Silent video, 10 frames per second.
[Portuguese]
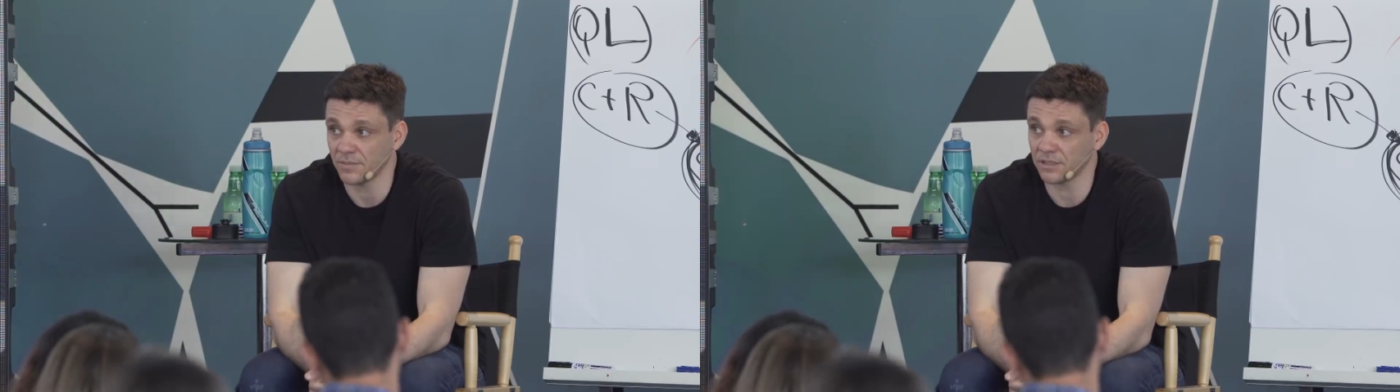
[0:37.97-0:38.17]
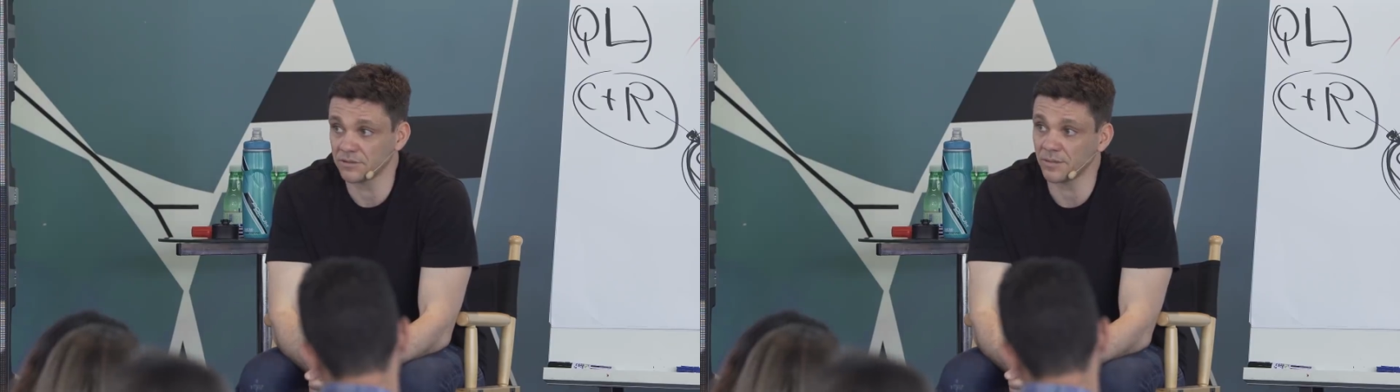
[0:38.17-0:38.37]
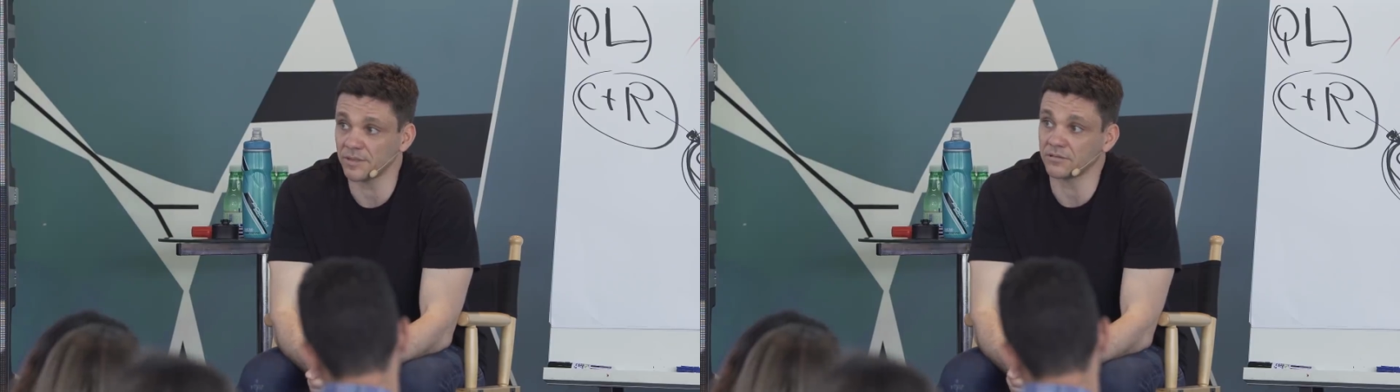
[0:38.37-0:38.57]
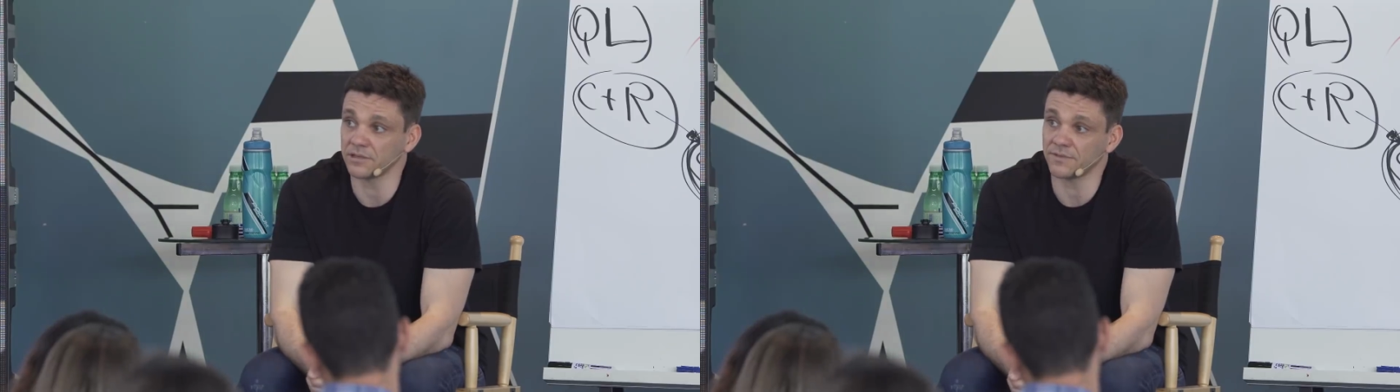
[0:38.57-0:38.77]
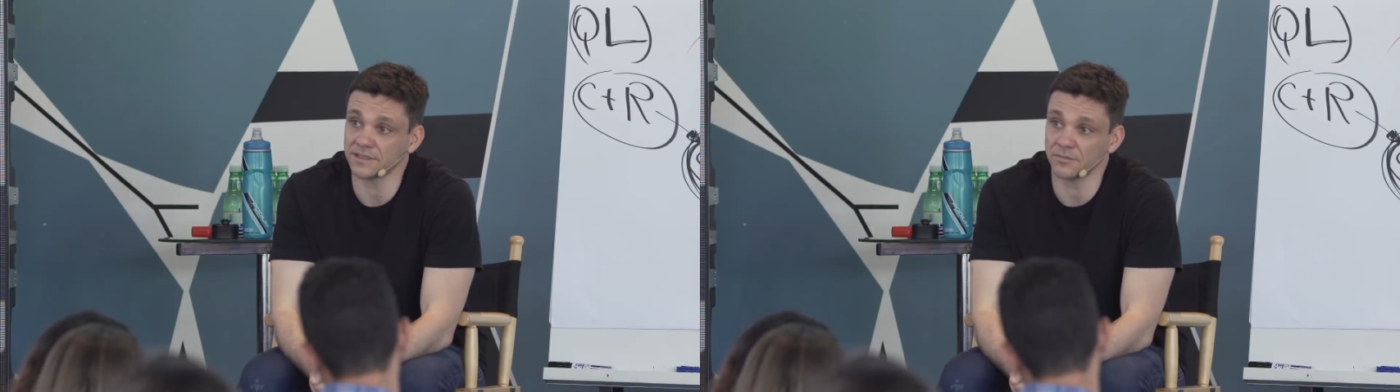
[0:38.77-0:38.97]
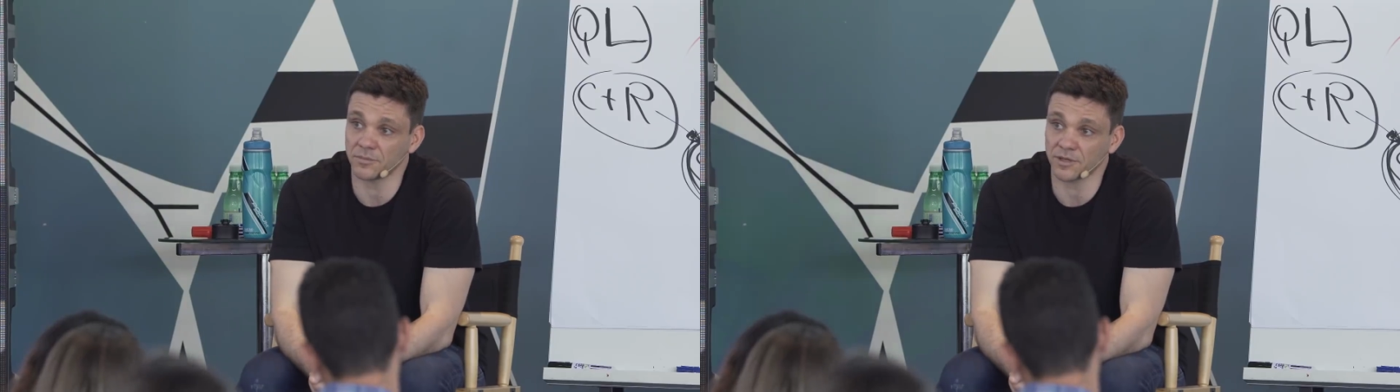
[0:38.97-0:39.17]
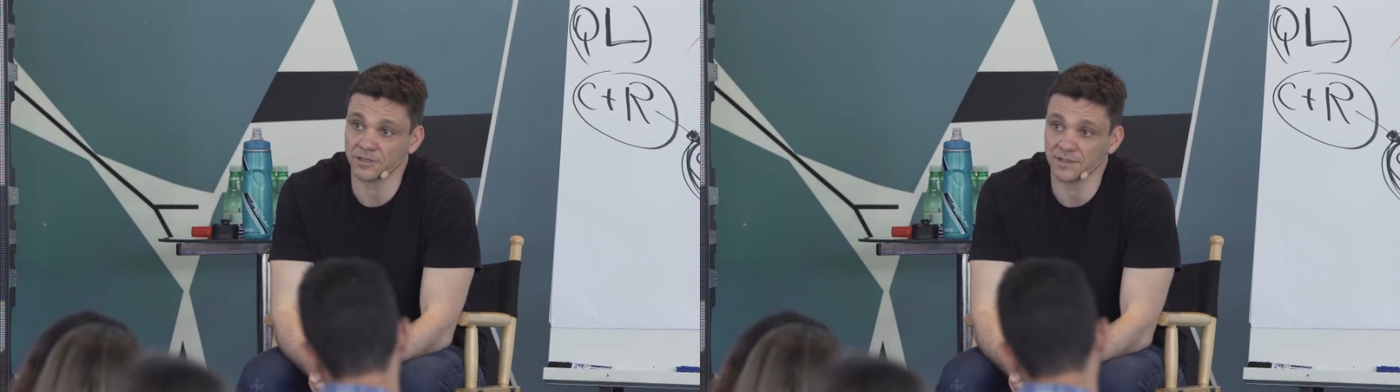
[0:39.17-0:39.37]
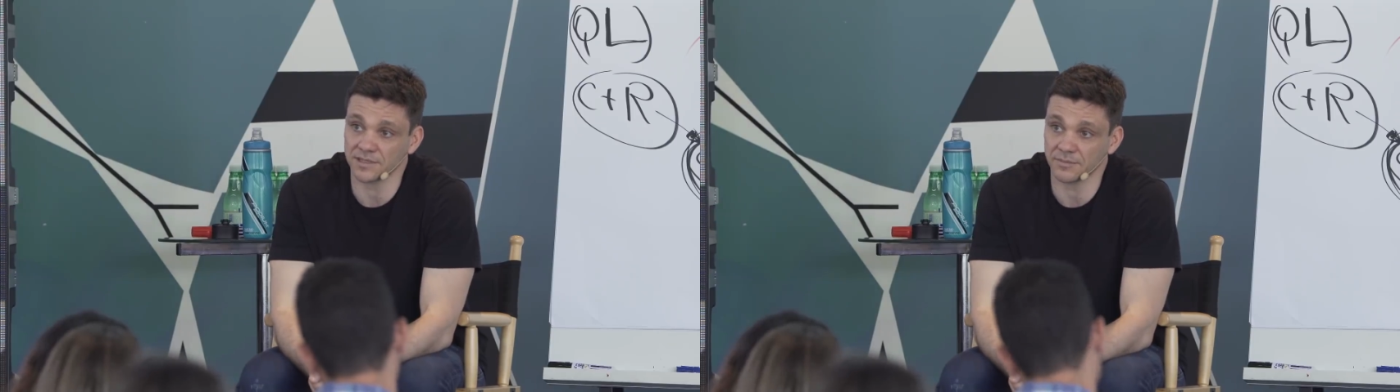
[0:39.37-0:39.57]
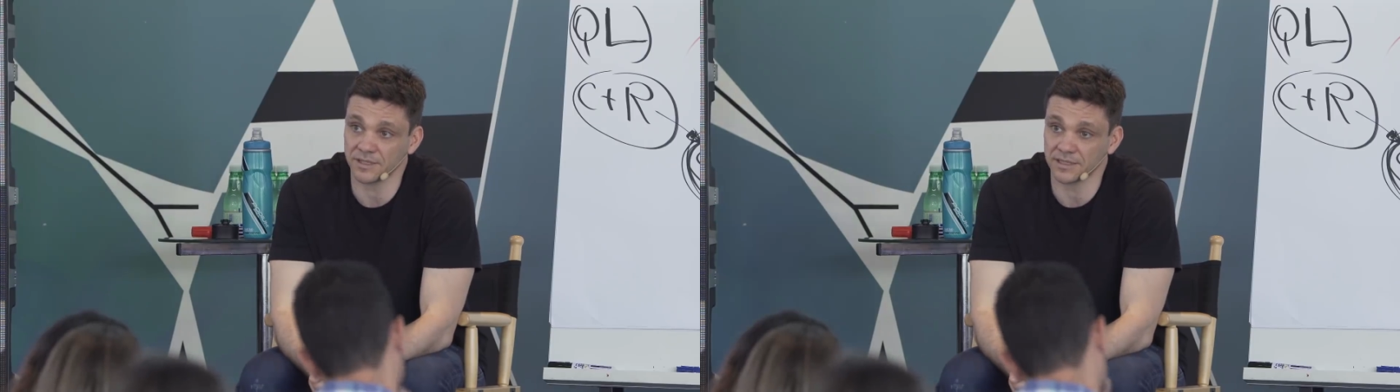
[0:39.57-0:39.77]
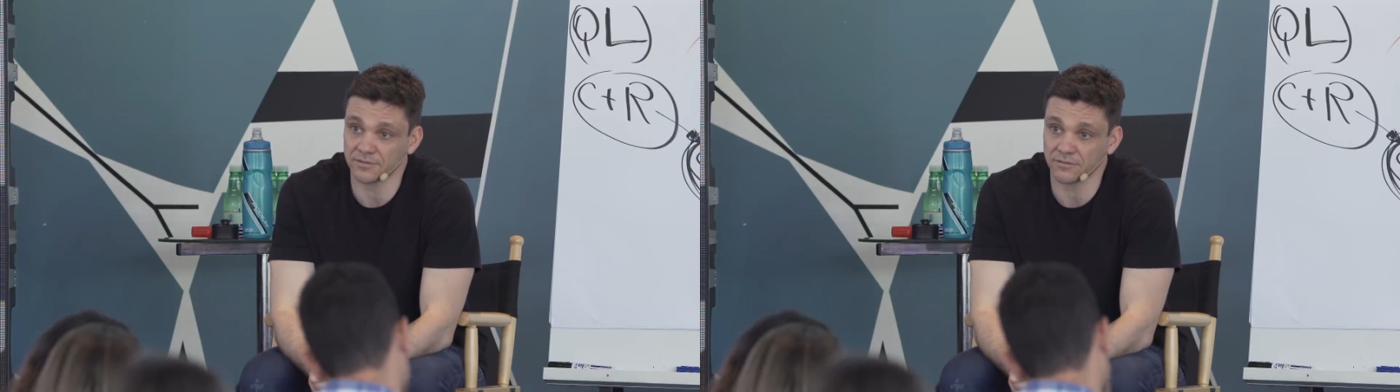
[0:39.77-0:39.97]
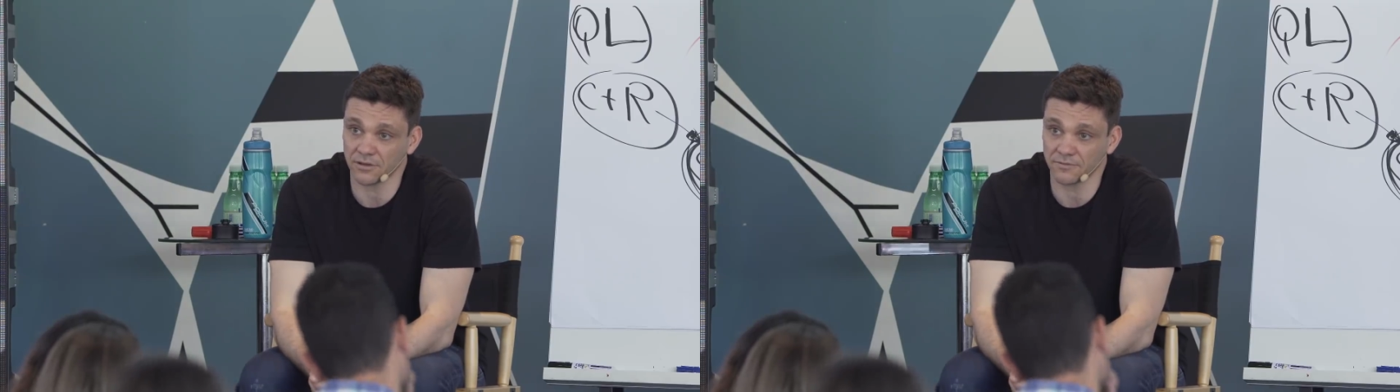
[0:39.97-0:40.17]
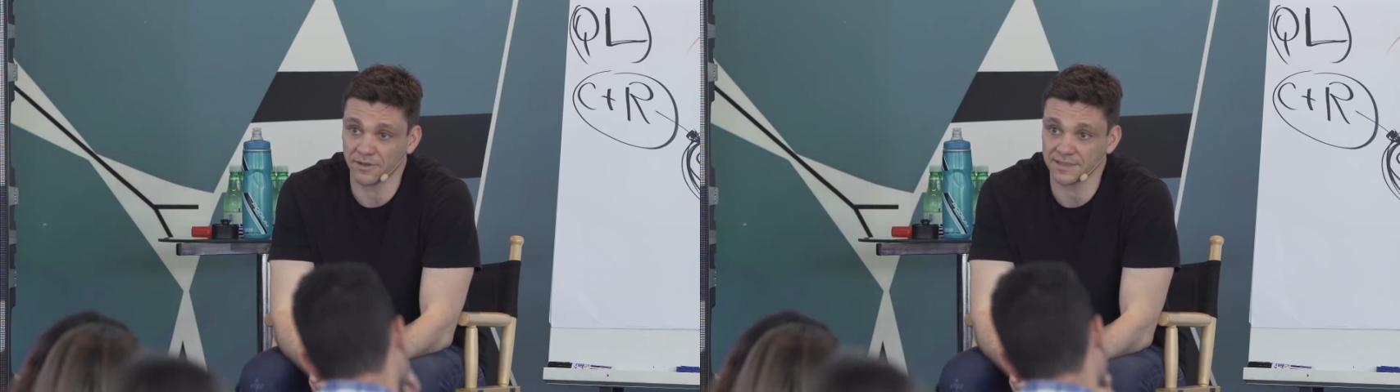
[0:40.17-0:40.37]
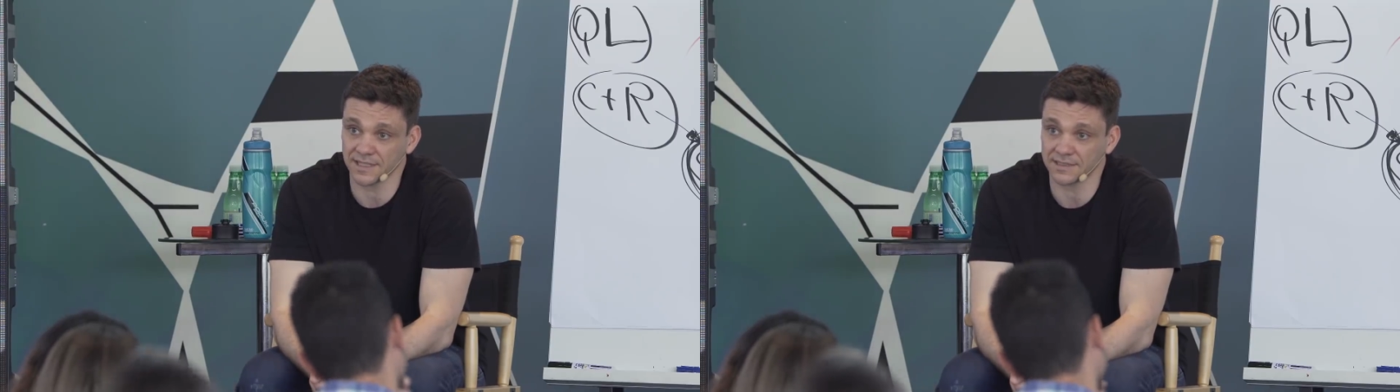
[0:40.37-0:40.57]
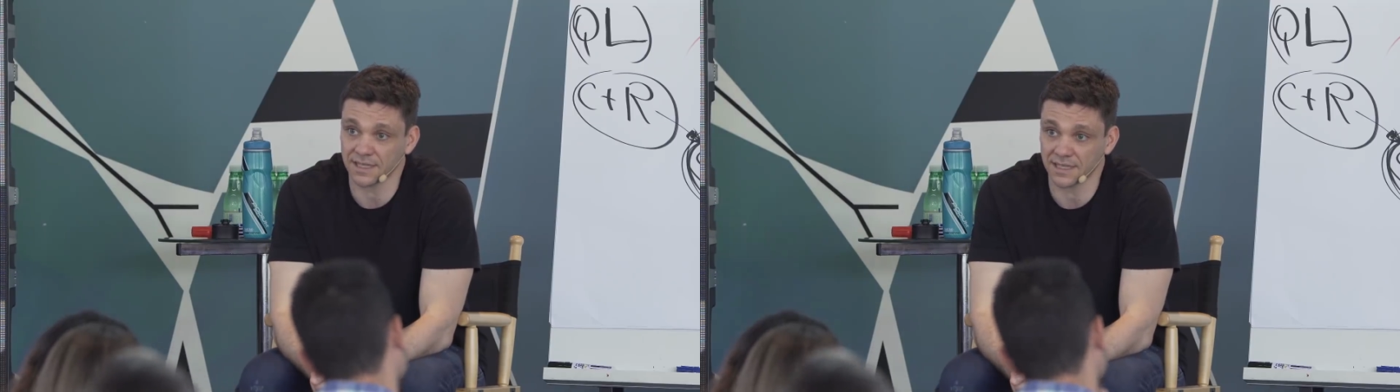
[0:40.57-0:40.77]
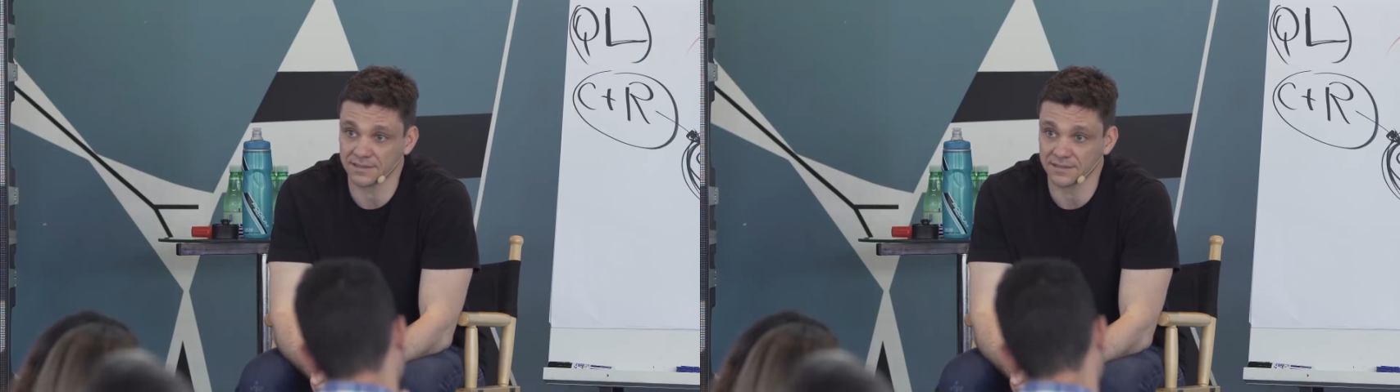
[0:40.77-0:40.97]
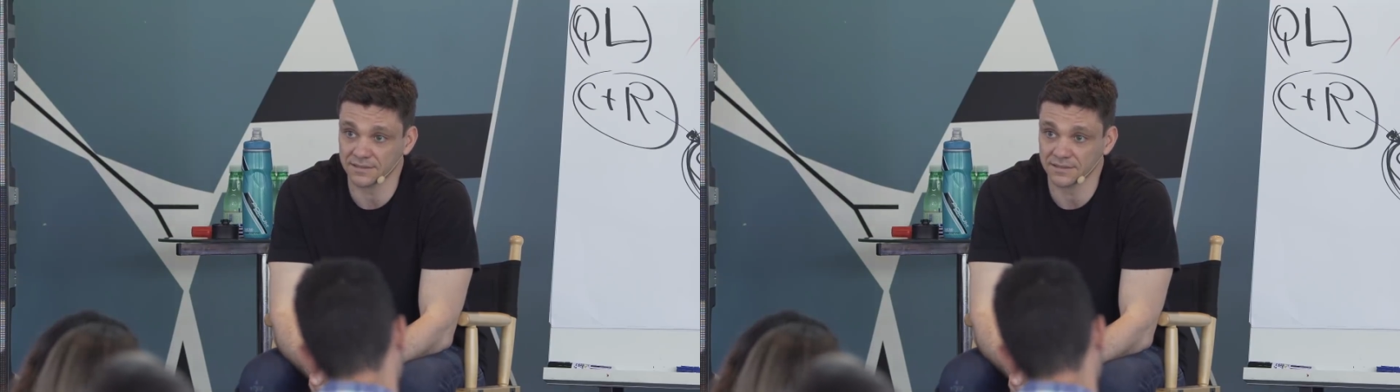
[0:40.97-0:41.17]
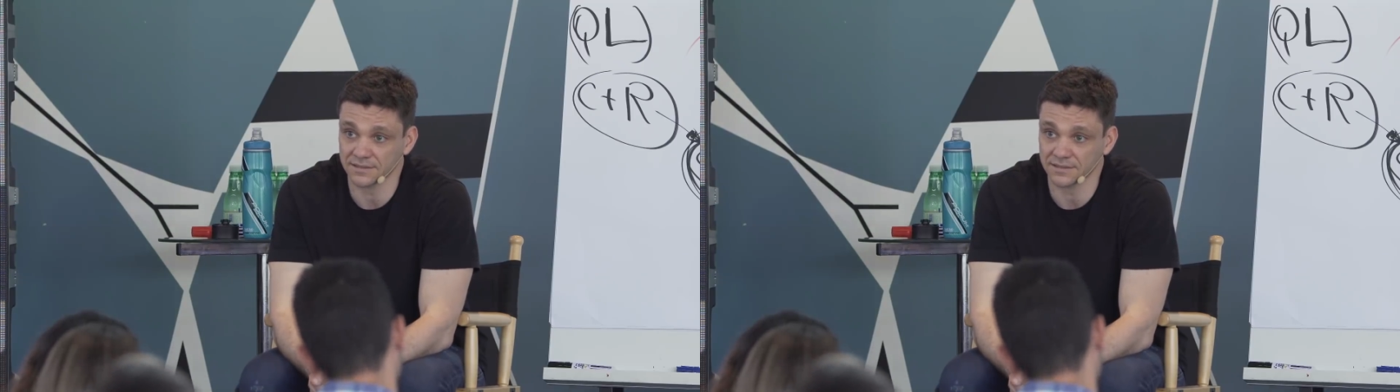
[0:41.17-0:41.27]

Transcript: Pergunta para mim, quando vai ser meu próximo lançamento? Qual que vai ser a data?